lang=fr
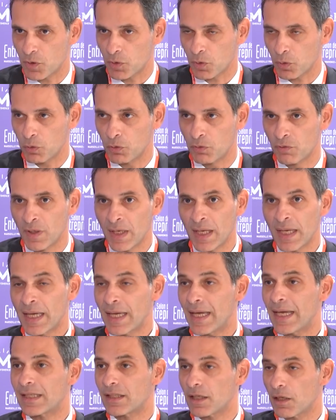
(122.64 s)
trouve
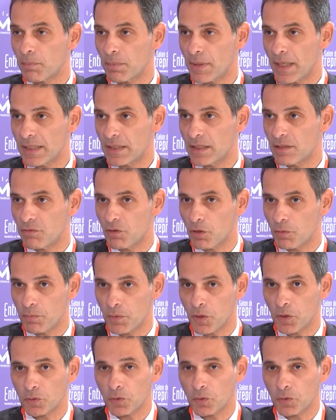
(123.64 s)
est en plein développement.